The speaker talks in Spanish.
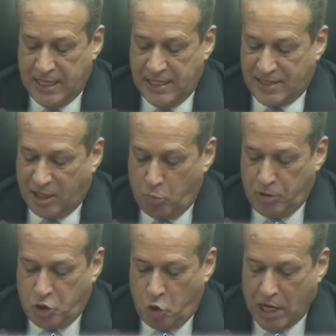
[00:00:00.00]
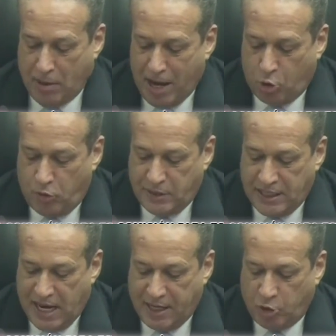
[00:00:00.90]
y esa comisión la va a
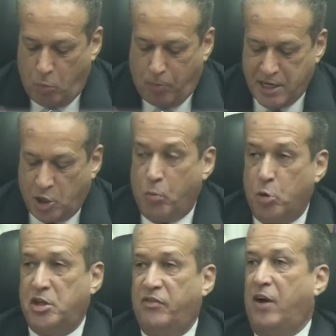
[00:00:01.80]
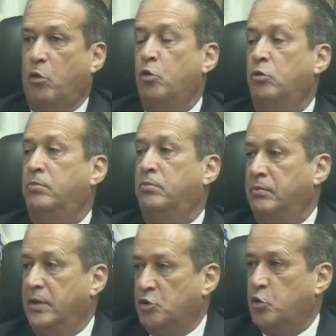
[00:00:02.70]
coordinar el compañero Monchi Fadul
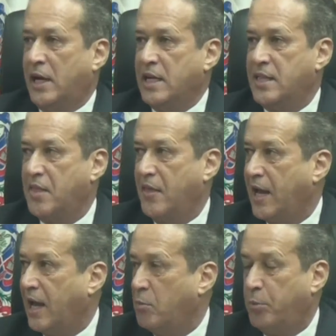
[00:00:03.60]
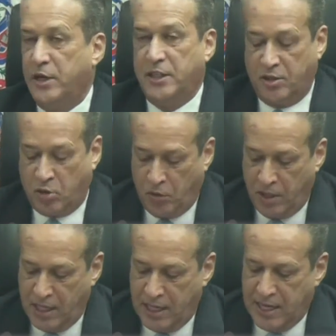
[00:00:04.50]
en su calidad de delegado político
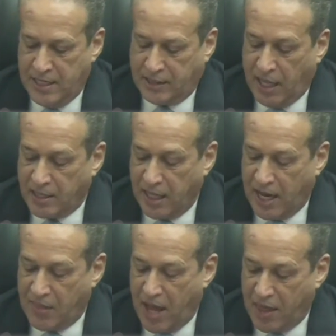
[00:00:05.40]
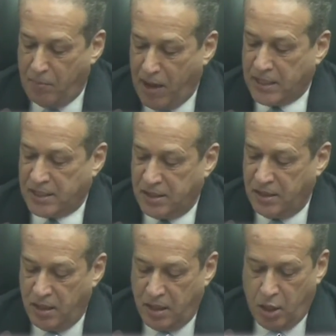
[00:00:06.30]
y está integrada además
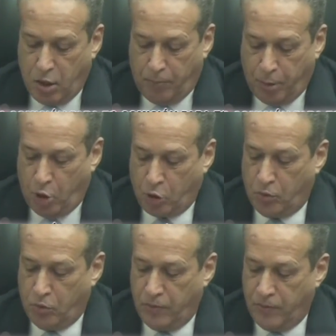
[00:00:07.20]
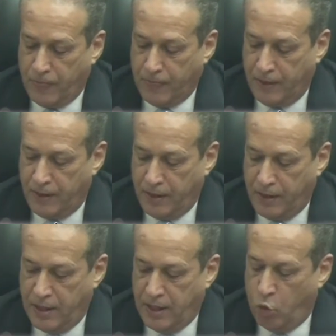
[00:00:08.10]
por
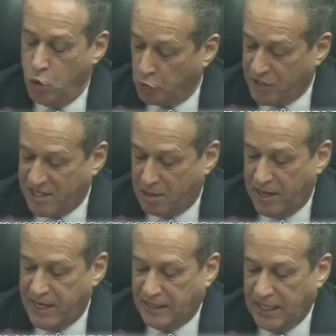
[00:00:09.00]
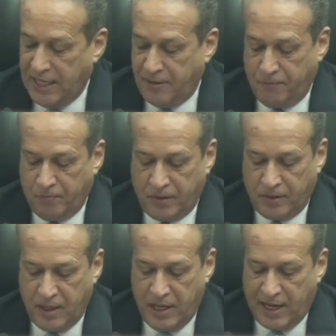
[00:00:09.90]
Julio César Valentín,
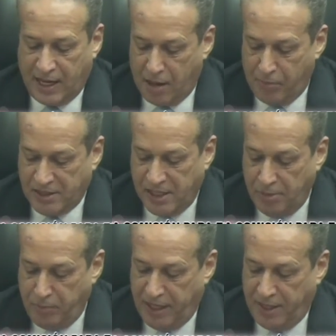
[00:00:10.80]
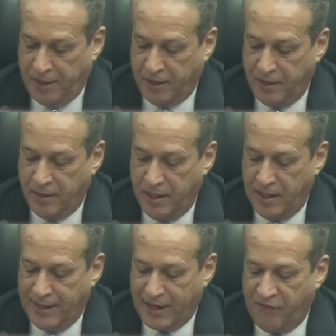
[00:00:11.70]
Radamés Jiménez,
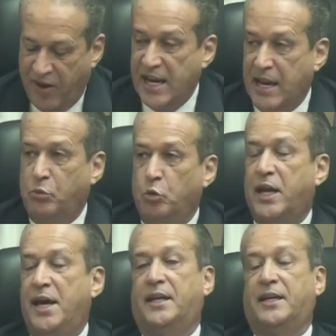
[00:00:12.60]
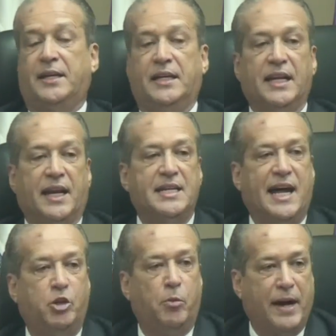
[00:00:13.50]
Rafael Alburquerque y
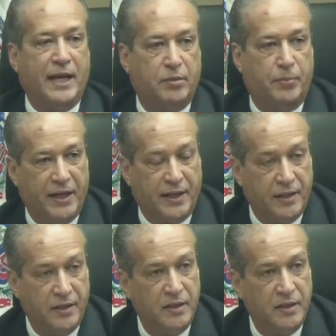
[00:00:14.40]
Reinaldo Pared Pérez.